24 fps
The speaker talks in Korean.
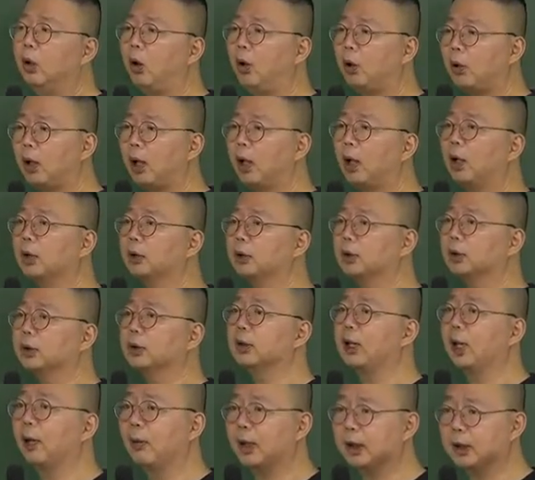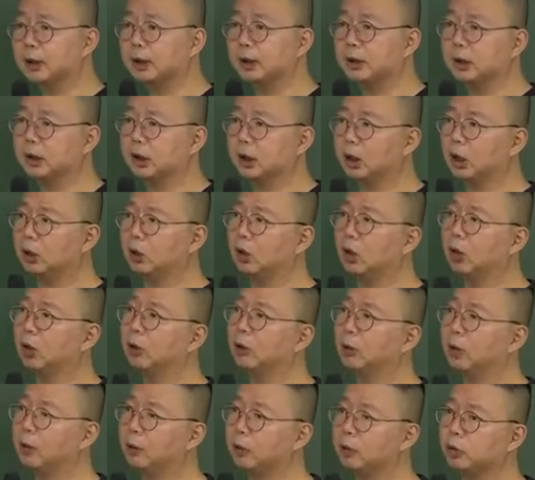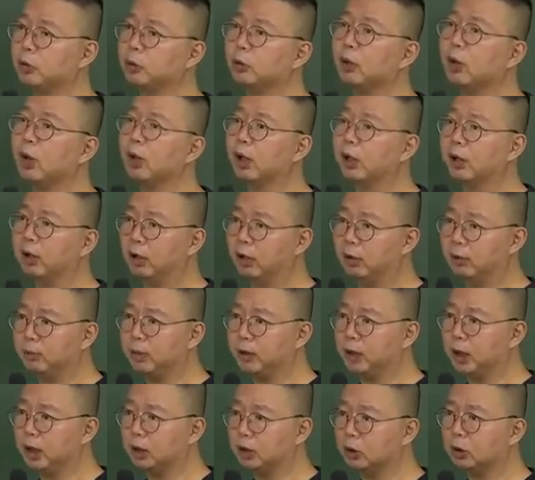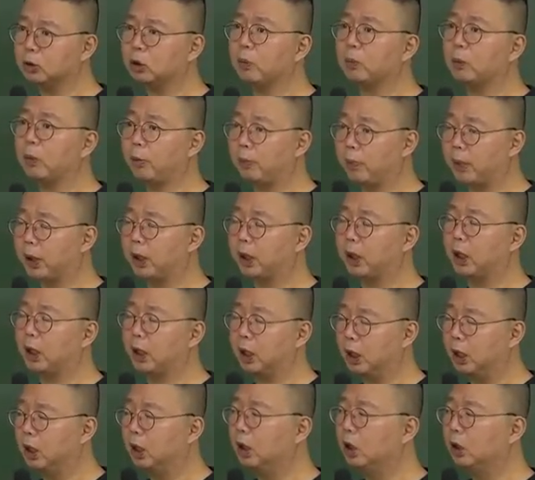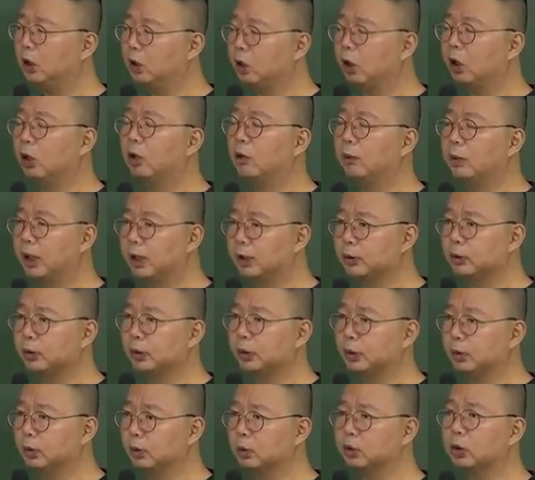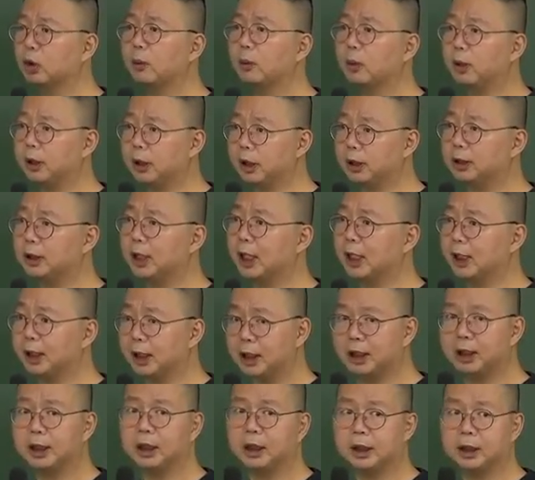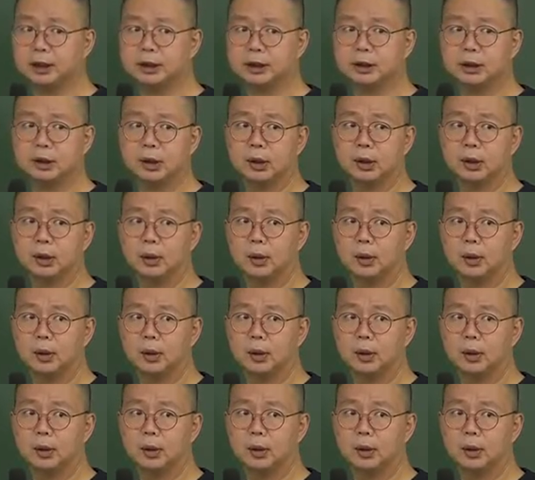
허가가 어쨌든 나왔으니까 영업을 하면 유허가 영업이 돼서 적법하게 영업을 할 수 있고 처벌되지 않게 되겠죠.